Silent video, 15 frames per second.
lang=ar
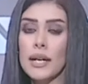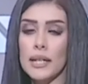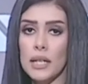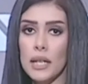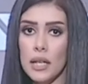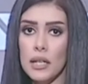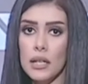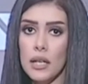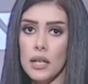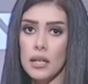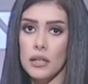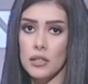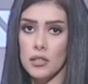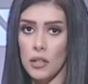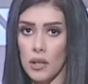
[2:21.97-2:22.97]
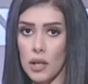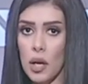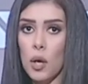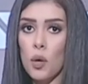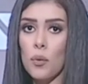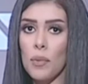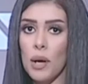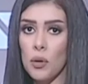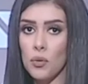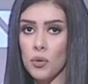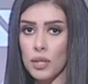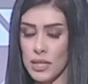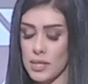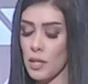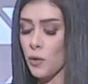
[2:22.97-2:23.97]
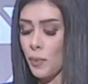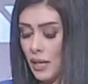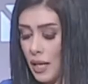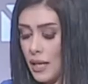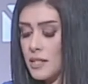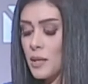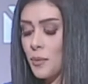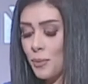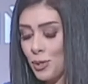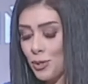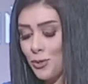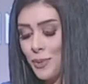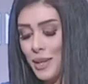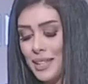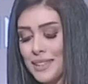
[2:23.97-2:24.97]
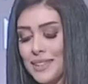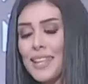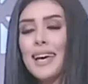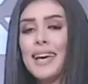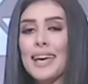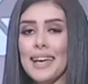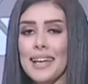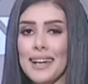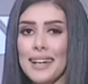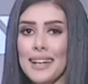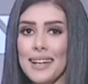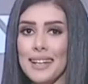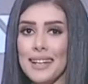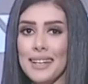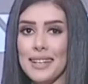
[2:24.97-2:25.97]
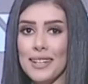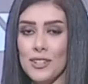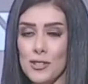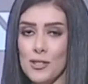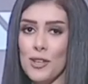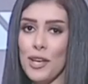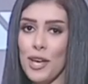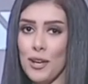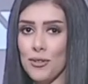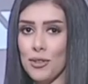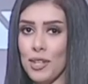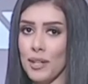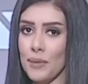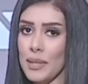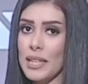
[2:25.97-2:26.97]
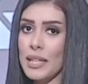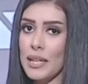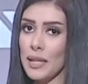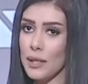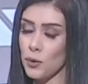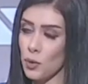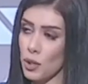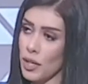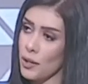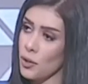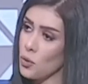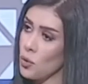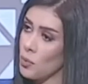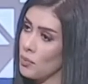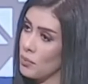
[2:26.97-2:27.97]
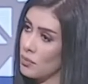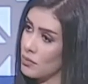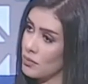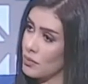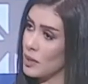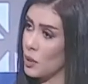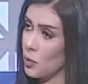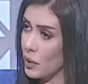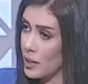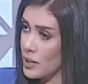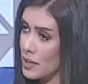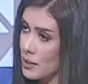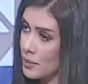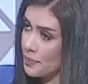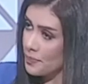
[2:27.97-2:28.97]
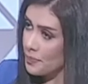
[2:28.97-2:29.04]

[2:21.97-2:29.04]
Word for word: ان احنا نطلعهم او نغسلهم على حسب برضو بقيه النصايح آه، او التعليمات اللي هنقولها لكم دلوقتي